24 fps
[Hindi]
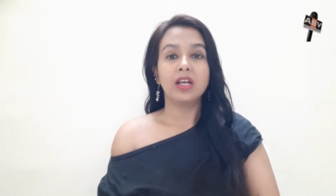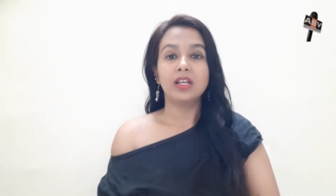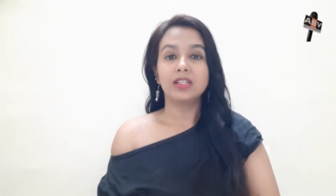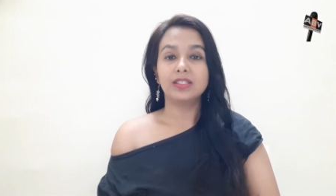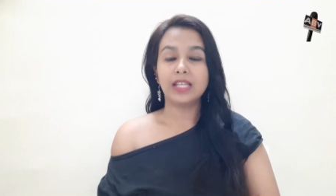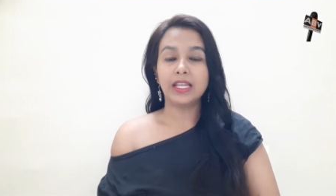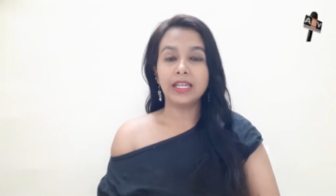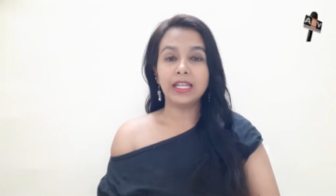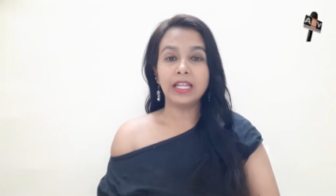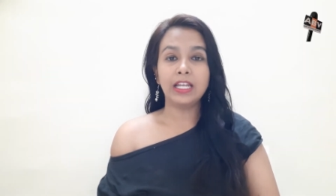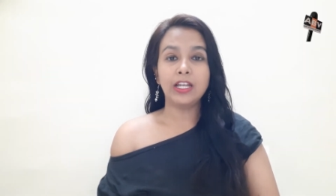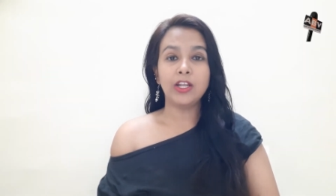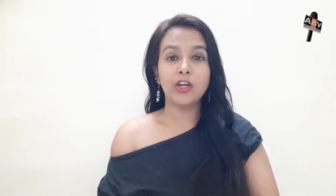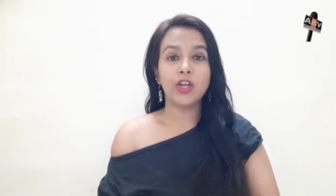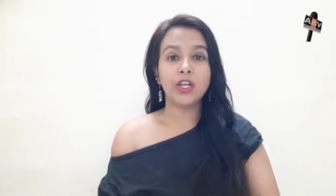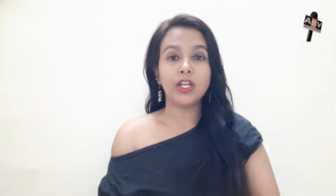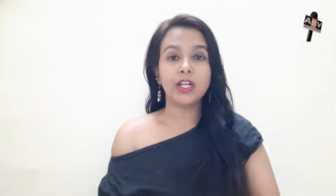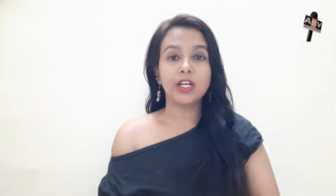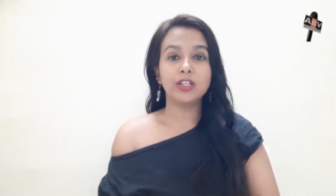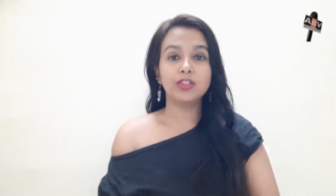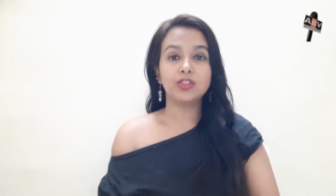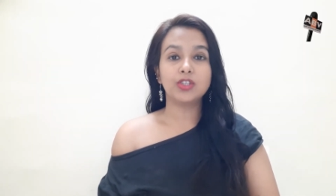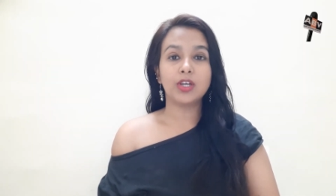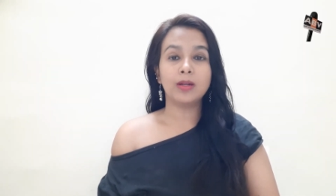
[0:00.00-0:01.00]
सनी लियोनी
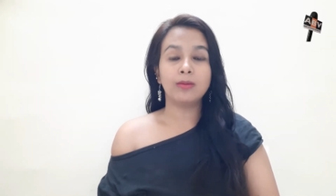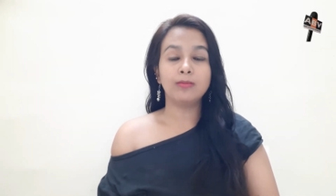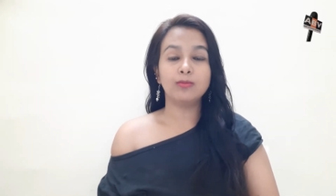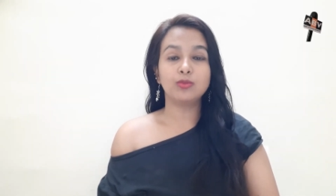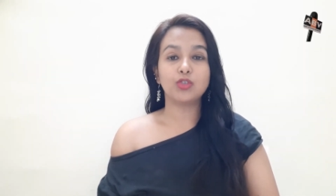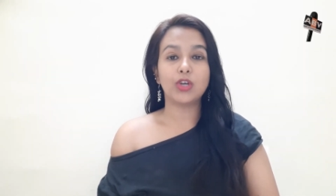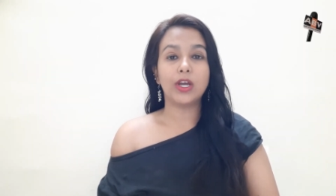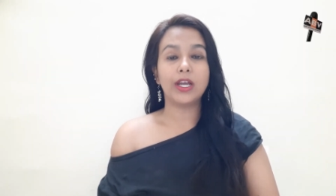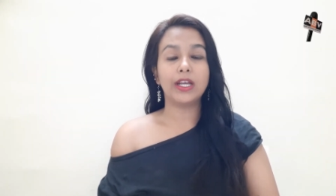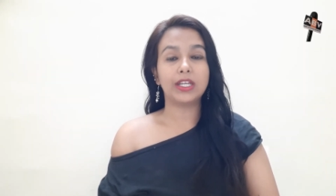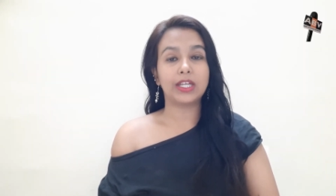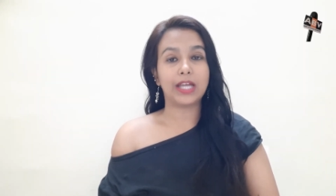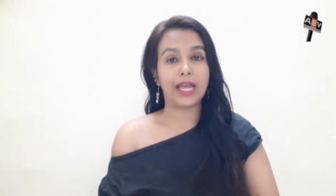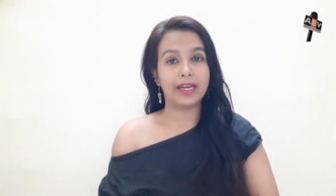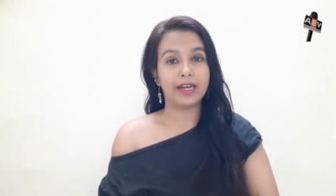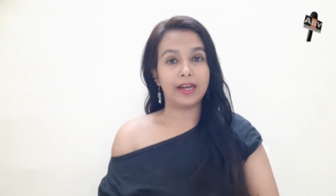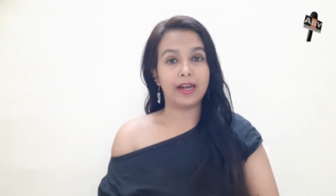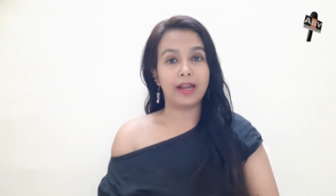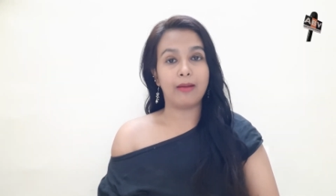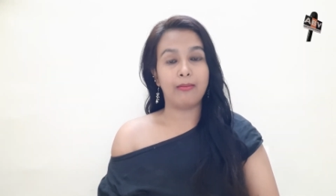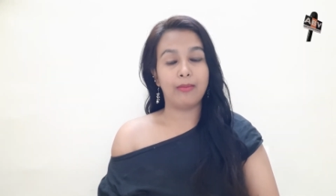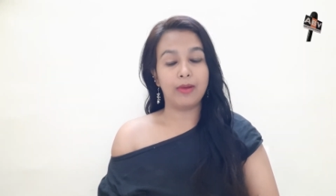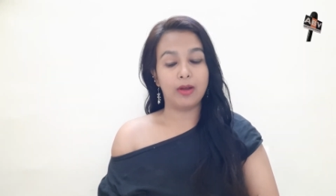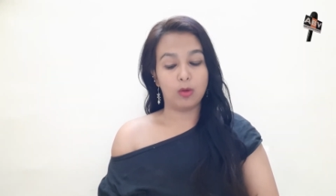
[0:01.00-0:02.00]
का जन्म जो है
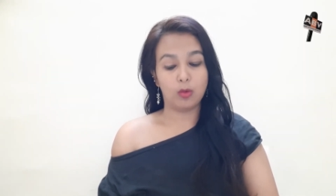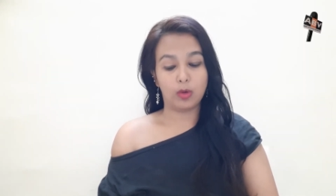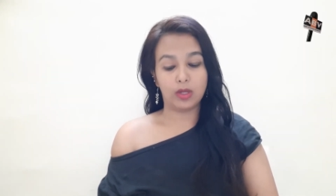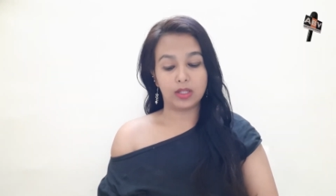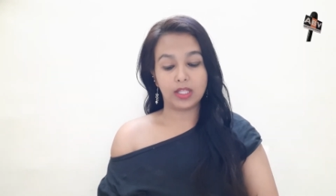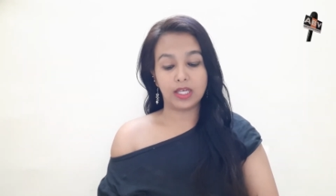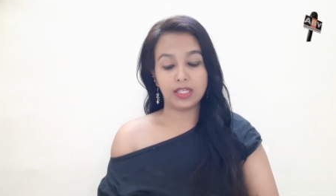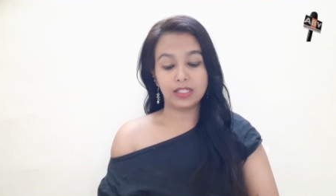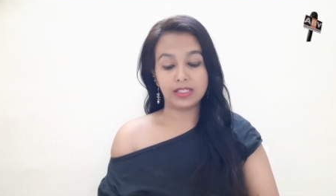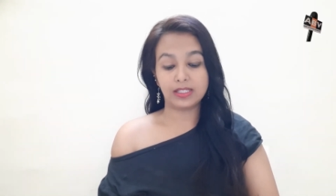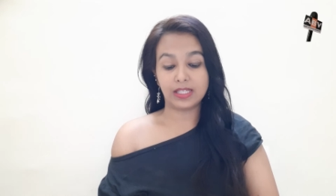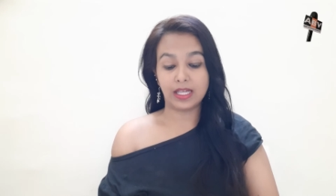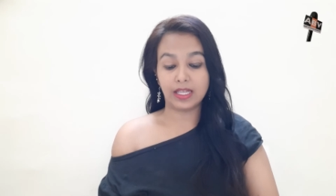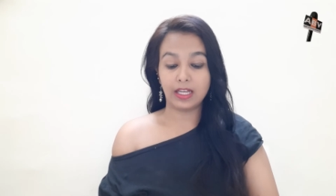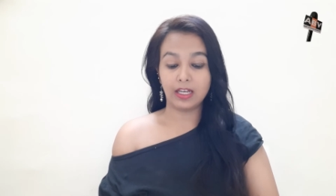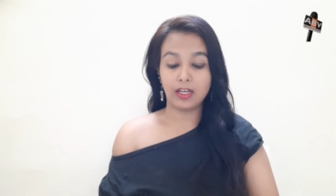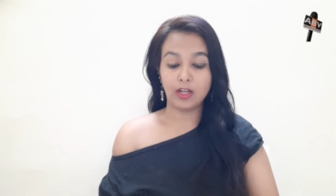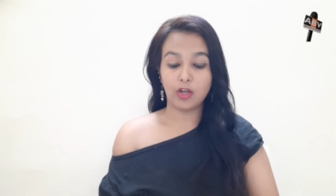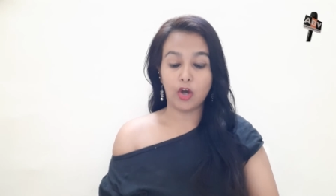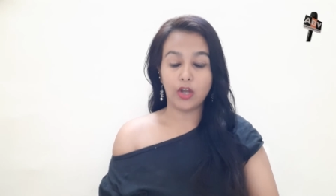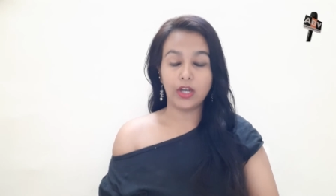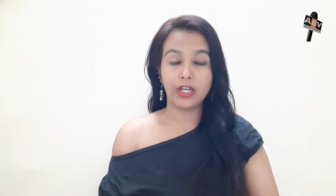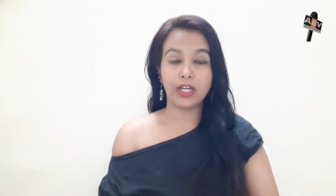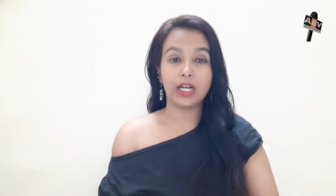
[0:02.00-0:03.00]
कनाडा में हुआ था सनी
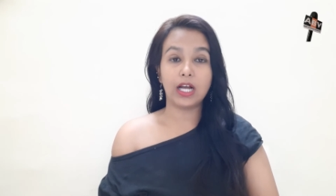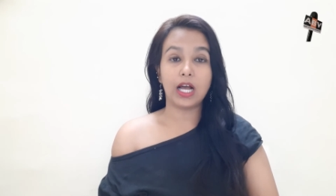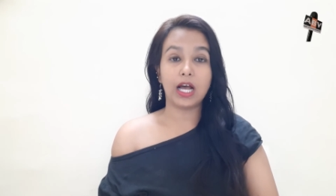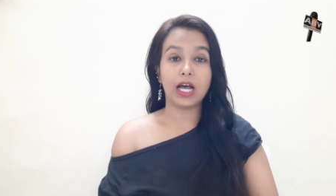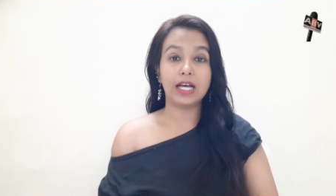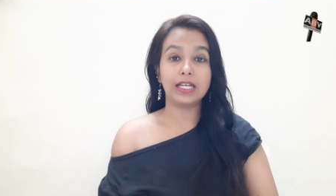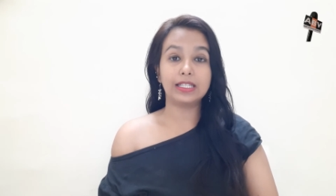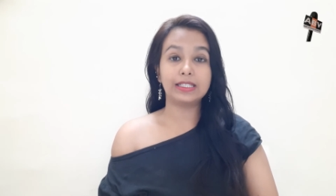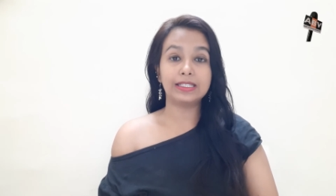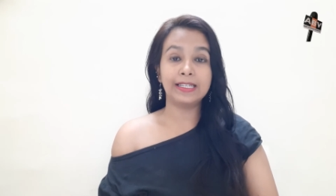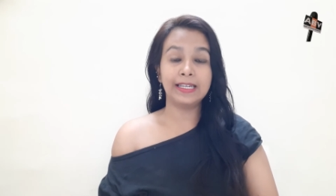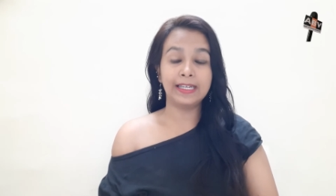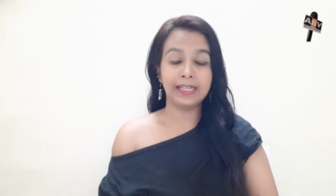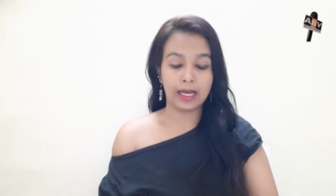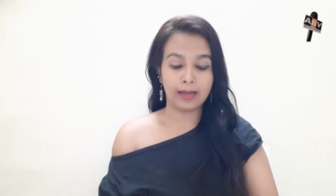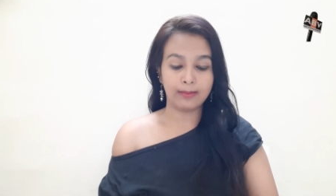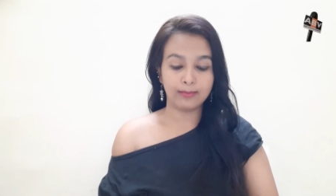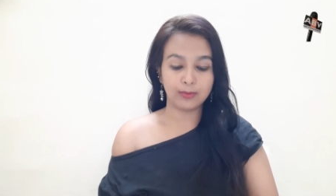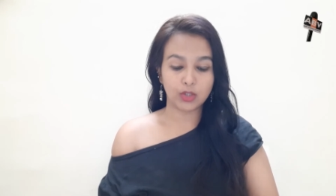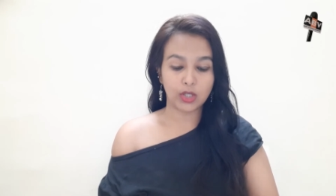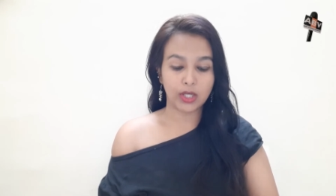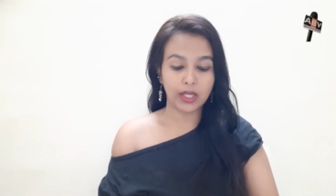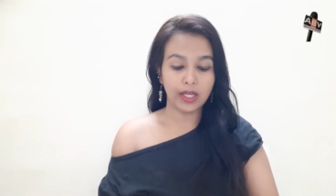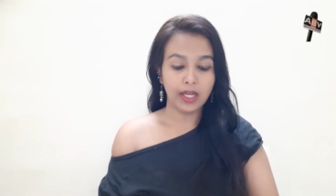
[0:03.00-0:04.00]
लियोनी का असली
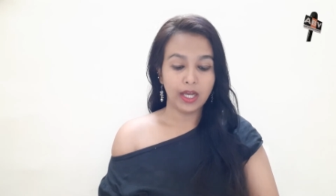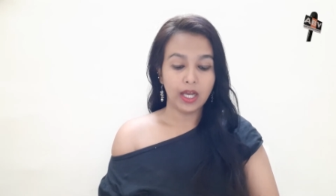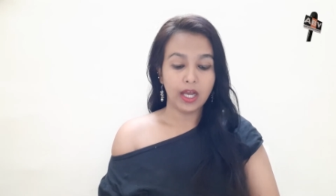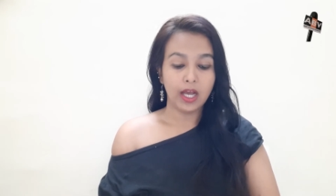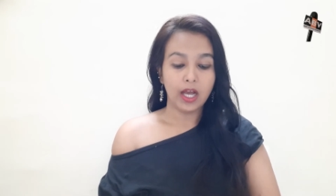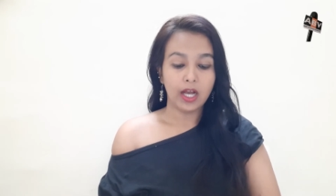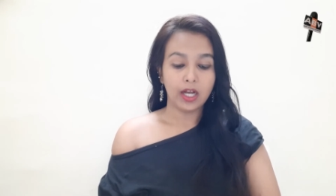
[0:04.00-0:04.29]
नाम जो है